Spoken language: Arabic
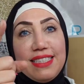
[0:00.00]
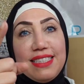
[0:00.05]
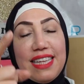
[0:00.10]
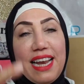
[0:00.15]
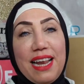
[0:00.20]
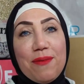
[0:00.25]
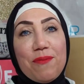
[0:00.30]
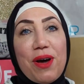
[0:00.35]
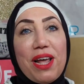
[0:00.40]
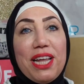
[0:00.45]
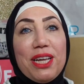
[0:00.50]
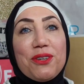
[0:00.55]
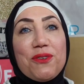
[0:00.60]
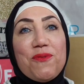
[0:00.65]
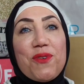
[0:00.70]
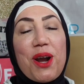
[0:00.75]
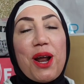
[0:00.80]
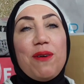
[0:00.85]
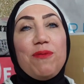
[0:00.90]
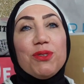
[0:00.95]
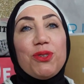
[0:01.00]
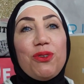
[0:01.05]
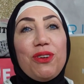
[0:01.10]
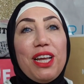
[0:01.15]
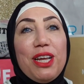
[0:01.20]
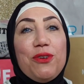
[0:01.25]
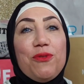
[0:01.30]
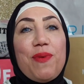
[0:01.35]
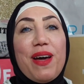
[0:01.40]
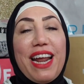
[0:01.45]
السلام عليكم ورحمة
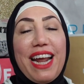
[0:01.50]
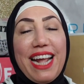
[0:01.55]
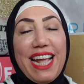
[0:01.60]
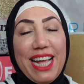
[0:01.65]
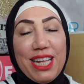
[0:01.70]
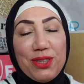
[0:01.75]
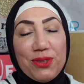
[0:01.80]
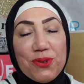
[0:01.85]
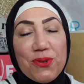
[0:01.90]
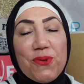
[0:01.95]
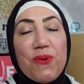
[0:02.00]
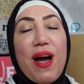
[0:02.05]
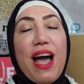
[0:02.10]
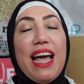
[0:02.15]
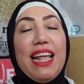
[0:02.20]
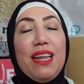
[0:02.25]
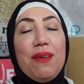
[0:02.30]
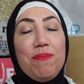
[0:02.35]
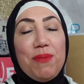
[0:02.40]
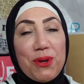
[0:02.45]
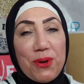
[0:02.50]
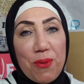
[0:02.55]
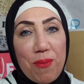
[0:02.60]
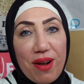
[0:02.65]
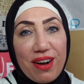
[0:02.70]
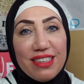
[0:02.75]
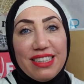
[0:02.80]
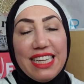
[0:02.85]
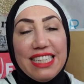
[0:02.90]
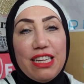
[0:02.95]
الله وبركاته وأهلا بكم
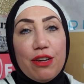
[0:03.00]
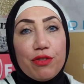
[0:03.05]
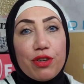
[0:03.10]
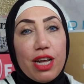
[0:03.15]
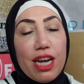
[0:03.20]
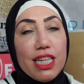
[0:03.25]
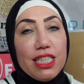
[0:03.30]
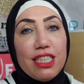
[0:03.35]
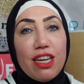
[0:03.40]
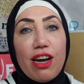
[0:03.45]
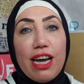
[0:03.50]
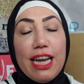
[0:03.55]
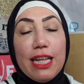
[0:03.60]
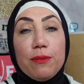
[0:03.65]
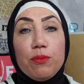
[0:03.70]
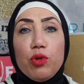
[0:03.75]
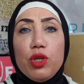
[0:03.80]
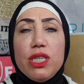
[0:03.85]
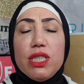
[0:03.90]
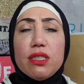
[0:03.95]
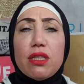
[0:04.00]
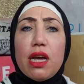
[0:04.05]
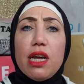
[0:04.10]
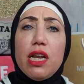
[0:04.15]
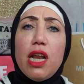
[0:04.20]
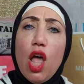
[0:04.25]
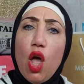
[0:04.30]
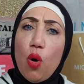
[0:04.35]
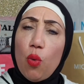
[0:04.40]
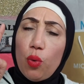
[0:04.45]
مرة تانية في قناتي قناة موني
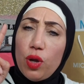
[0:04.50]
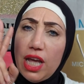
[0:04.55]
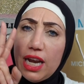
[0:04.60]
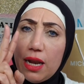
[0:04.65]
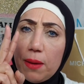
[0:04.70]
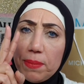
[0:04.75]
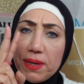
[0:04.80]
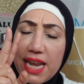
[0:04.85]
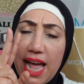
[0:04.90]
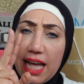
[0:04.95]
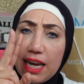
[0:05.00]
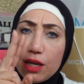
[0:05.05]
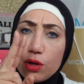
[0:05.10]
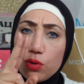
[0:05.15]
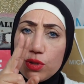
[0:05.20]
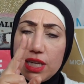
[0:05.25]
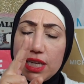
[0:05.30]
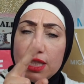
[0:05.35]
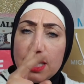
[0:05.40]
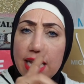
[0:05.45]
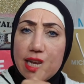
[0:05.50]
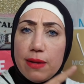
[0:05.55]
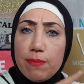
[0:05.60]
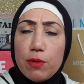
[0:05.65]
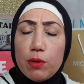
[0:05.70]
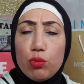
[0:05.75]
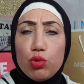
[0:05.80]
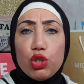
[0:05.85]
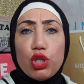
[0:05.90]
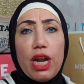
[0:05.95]
ستايل ويلا بينا على الجزء التاني
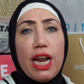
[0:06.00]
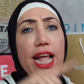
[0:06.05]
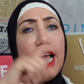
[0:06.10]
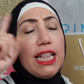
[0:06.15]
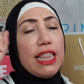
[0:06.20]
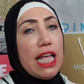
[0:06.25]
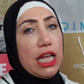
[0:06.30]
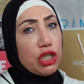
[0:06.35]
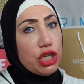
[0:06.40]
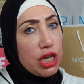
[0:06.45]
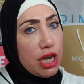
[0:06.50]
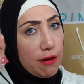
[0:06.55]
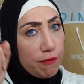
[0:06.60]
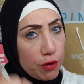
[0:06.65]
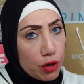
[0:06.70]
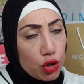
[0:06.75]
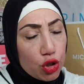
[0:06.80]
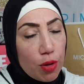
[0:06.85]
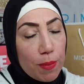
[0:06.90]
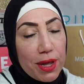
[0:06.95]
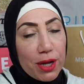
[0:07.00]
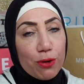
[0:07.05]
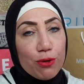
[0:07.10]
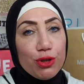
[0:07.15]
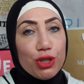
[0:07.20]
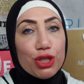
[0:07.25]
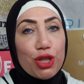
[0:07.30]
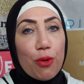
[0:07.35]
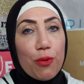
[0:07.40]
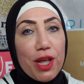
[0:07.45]
من المشتريات عشان الفيديو ده ما
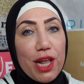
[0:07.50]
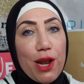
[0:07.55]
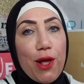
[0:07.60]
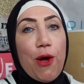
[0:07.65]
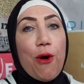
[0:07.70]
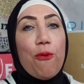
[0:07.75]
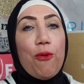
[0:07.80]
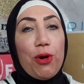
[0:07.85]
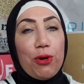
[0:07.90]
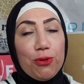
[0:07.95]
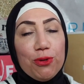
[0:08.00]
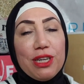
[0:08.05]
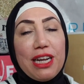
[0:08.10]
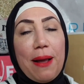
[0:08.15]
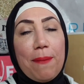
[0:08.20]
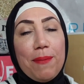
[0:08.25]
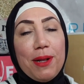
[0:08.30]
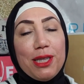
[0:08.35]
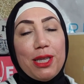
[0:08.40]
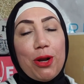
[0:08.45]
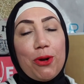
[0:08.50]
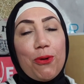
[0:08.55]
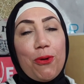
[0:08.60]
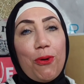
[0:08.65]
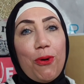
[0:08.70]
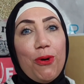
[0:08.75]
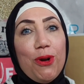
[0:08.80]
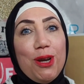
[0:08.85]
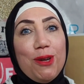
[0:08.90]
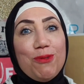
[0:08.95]
يكونش طويل وأكون كملت لكم
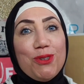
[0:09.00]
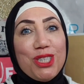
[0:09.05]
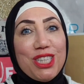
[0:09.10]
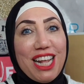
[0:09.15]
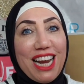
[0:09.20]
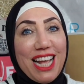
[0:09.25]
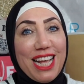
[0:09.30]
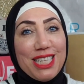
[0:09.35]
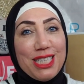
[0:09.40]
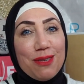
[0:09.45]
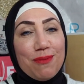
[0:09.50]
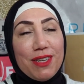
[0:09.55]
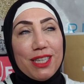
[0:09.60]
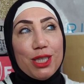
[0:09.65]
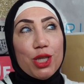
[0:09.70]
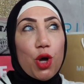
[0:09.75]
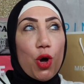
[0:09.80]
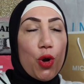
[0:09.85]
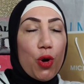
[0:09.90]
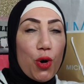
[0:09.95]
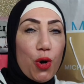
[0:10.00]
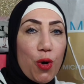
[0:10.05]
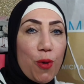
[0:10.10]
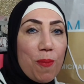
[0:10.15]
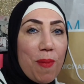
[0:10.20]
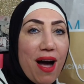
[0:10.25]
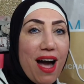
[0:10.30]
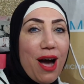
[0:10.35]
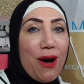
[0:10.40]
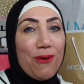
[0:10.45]
كل مشترياتي من
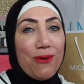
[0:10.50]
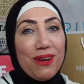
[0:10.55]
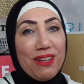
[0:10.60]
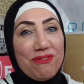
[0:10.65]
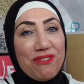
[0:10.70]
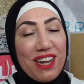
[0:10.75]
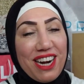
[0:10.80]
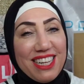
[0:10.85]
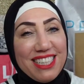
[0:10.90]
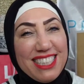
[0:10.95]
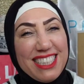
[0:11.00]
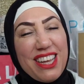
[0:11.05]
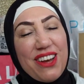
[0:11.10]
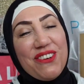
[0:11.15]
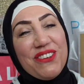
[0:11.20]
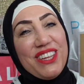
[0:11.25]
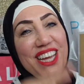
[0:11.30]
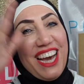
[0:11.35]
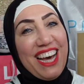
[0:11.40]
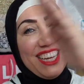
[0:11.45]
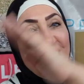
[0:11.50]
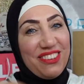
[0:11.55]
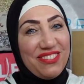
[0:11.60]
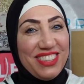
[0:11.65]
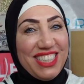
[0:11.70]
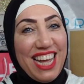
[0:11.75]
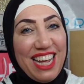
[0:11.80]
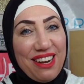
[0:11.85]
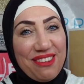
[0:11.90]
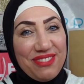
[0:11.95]
روما وفرنسا ويلا
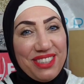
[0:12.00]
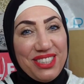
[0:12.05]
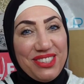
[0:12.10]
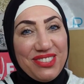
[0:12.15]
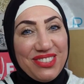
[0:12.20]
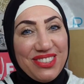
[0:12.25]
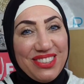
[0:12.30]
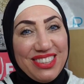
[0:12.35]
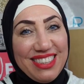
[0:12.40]
بينا على الفيديو